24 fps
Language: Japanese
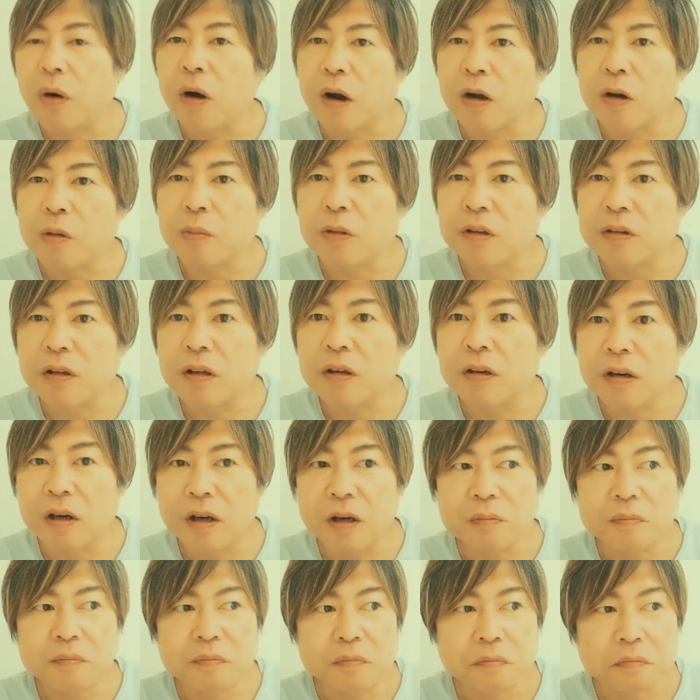分かりません
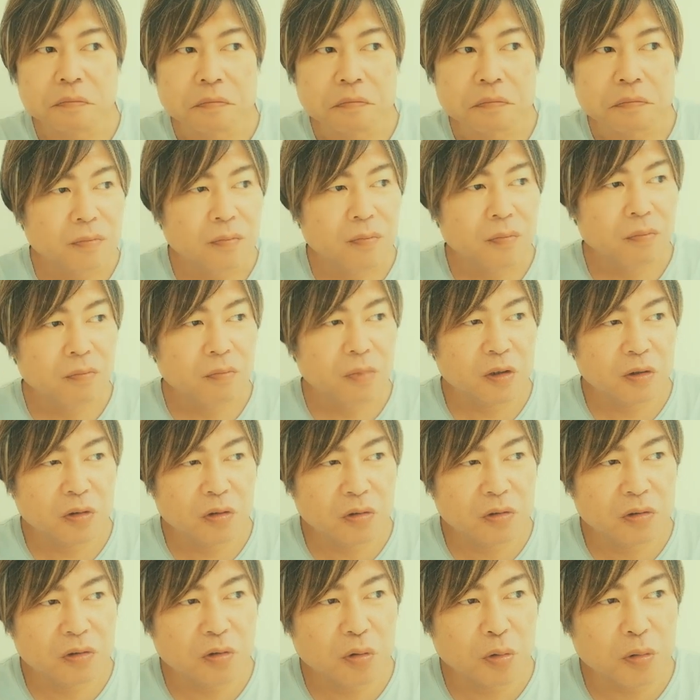がま
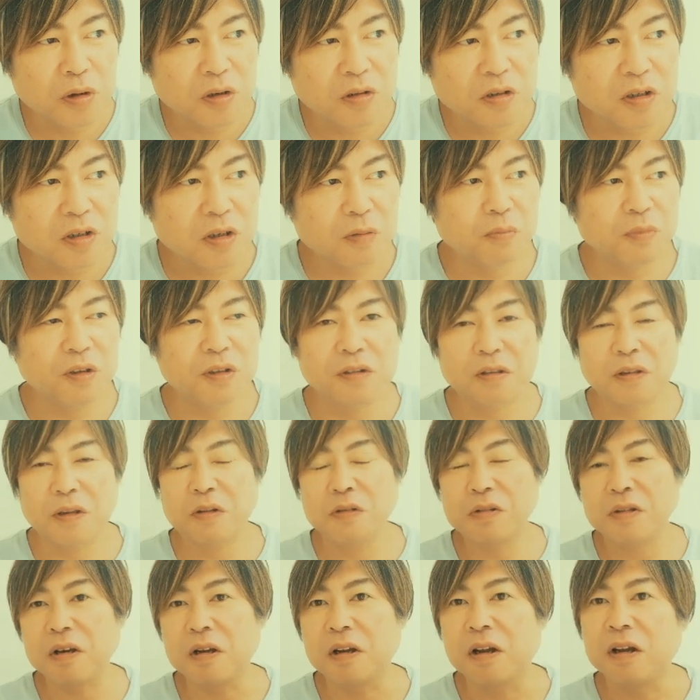あ、どっかしら見つ
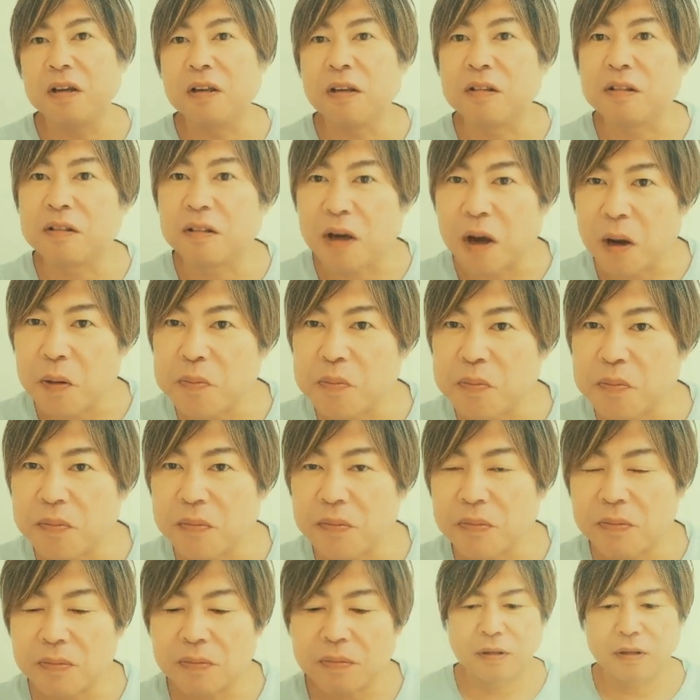けるじゃないですか。
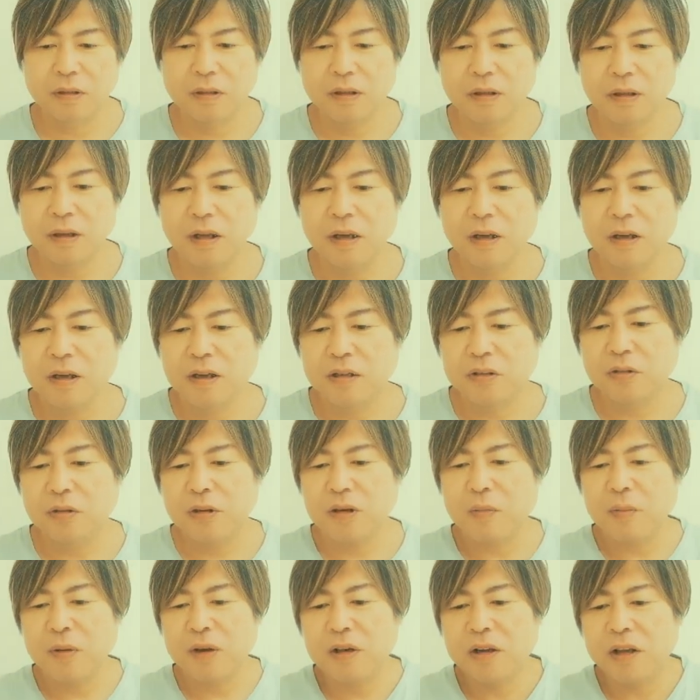で、そ
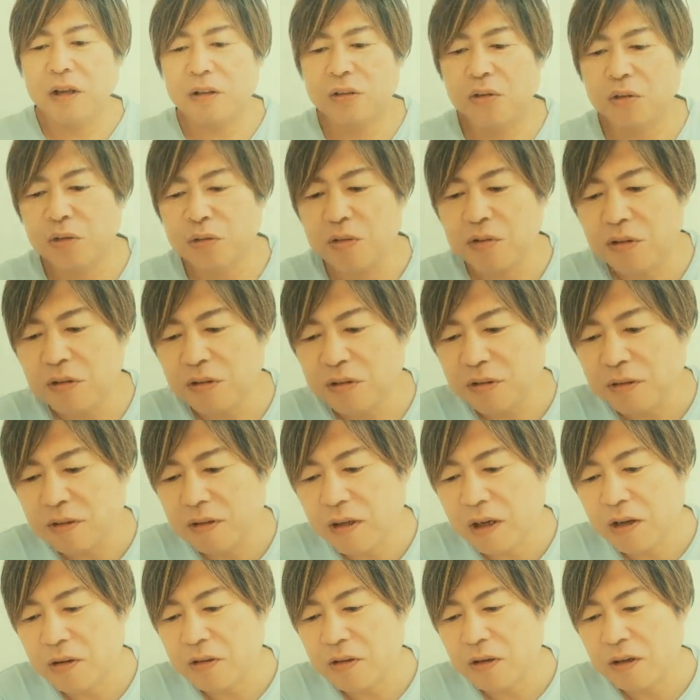れがまあネットニュース
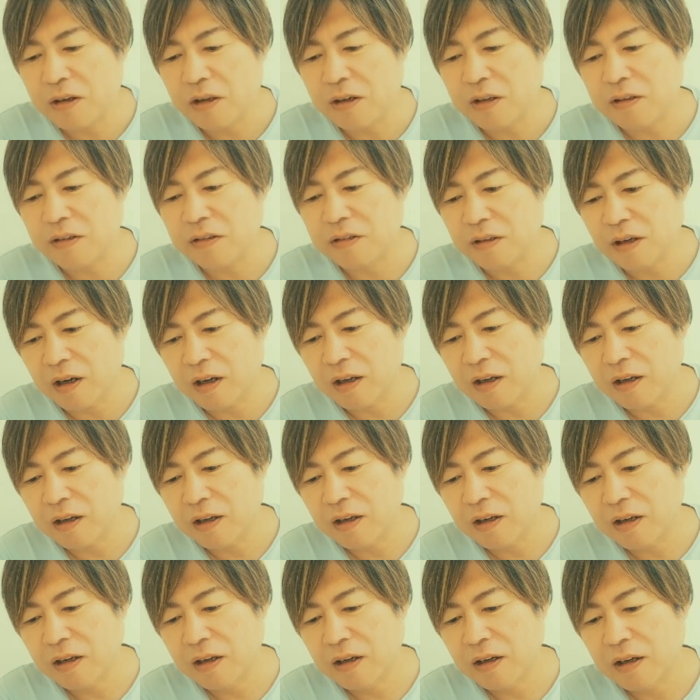になるじゃないですか。
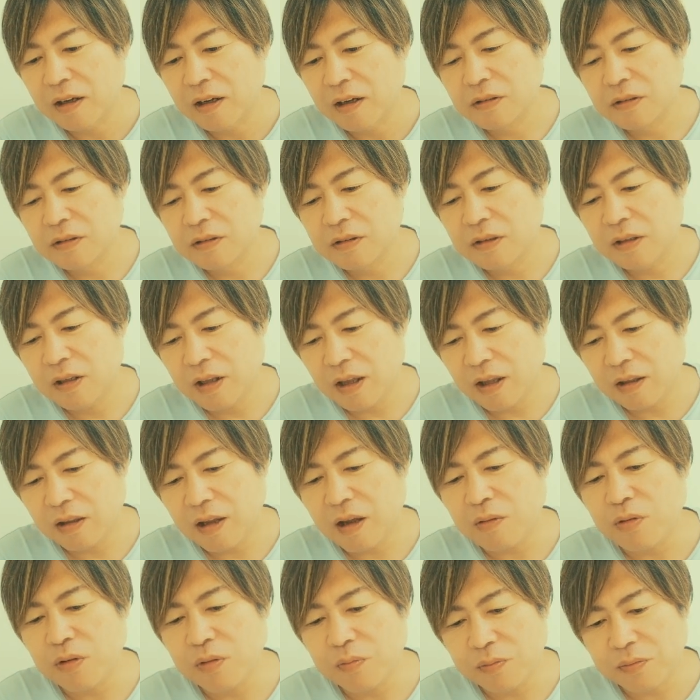で、
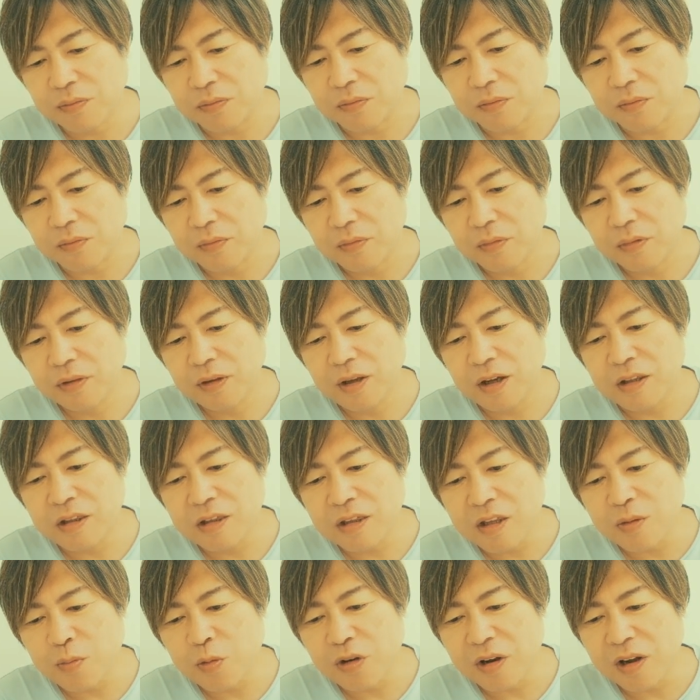多分、
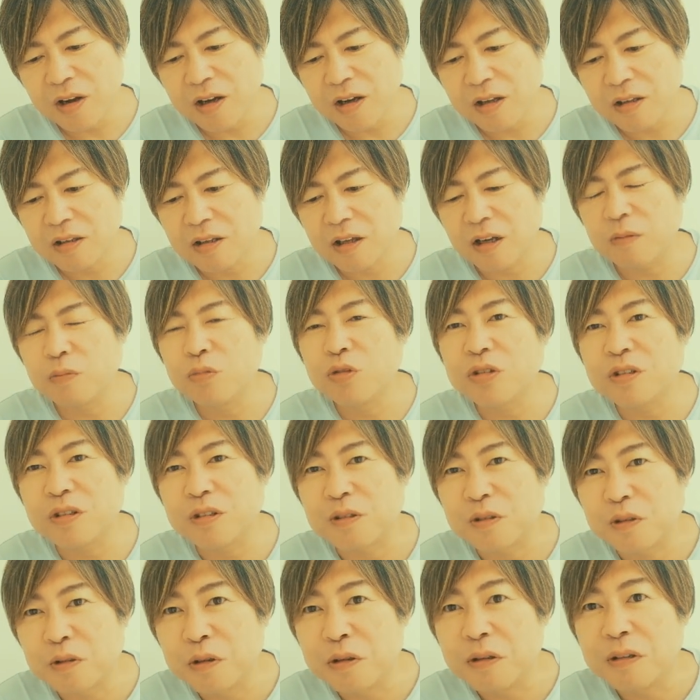何にもなかったら無視
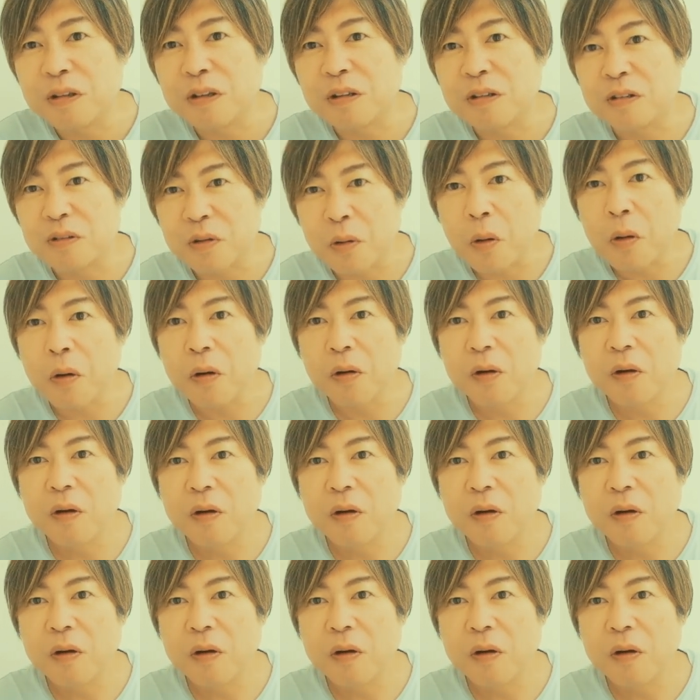するんですよ。